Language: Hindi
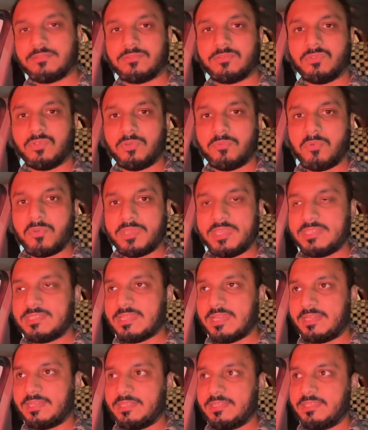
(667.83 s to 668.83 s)
दो बुकिंग
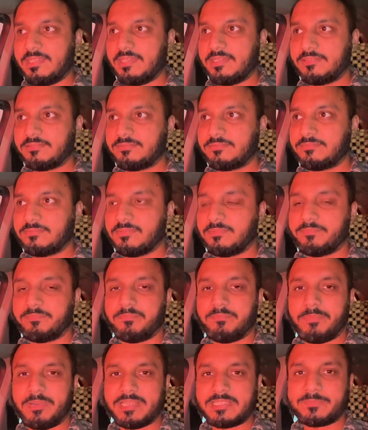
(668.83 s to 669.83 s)
जाने दिया
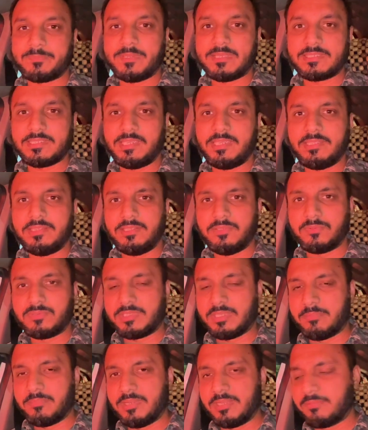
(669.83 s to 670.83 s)
पास पास की थी
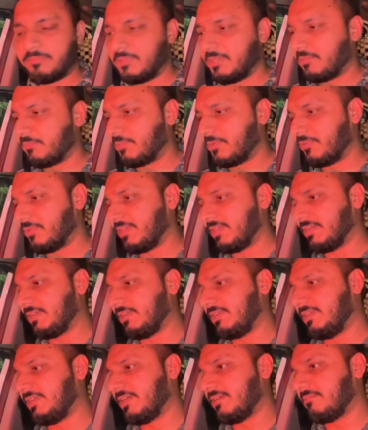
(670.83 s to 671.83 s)
उसके बाद मैंने पवई का
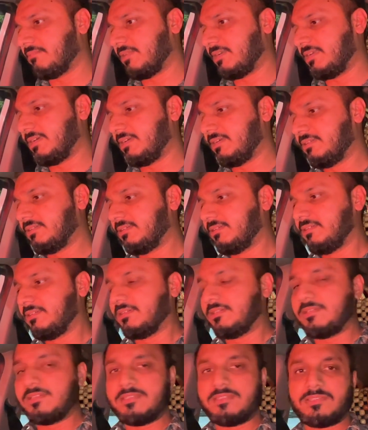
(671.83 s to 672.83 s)
लिया है भाड़ा
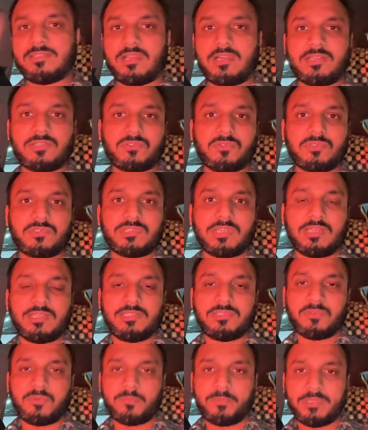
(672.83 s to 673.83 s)
चार सौ
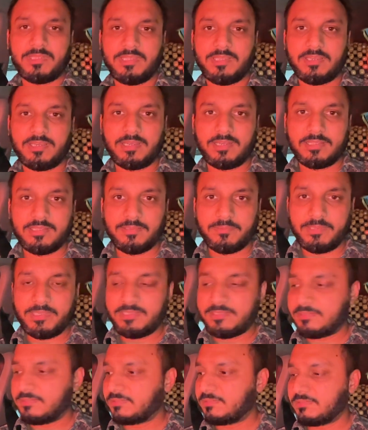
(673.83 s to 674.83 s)
चालीस रुपये दिखा रहा था भाई
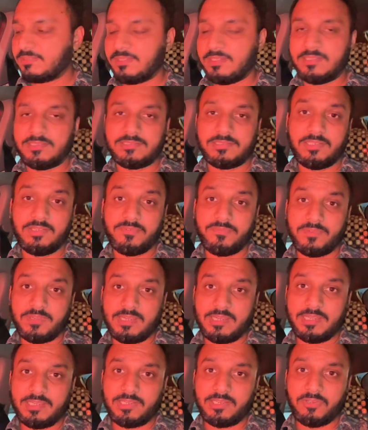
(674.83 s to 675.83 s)
सिर्फ
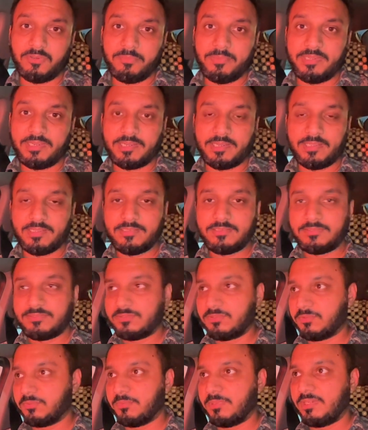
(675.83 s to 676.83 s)
आठ किलोमीटर का
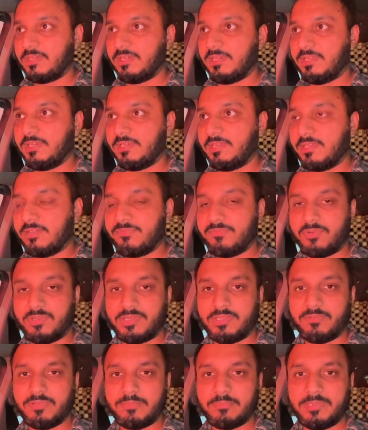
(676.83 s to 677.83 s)
तो मैंने ले लिया है
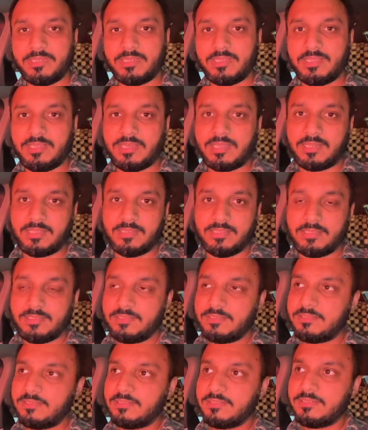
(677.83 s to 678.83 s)
फोर्टी वन मिनट दिखा रहा
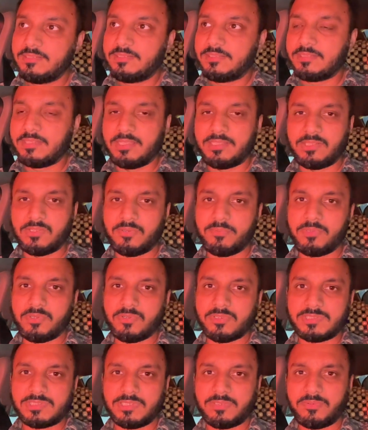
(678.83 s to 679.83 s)
था देखता हूँ अभी
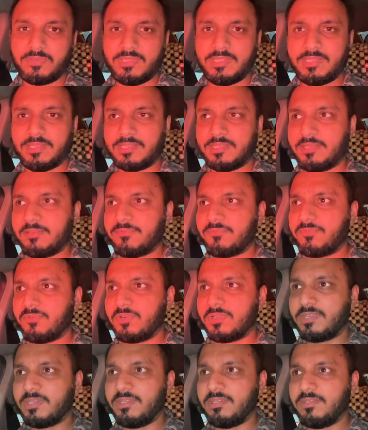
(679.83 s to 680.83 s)
कौन सा रूट दिखाता है
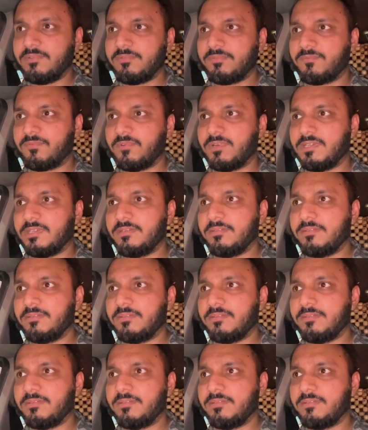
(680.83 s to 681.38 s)
फोर्टी वन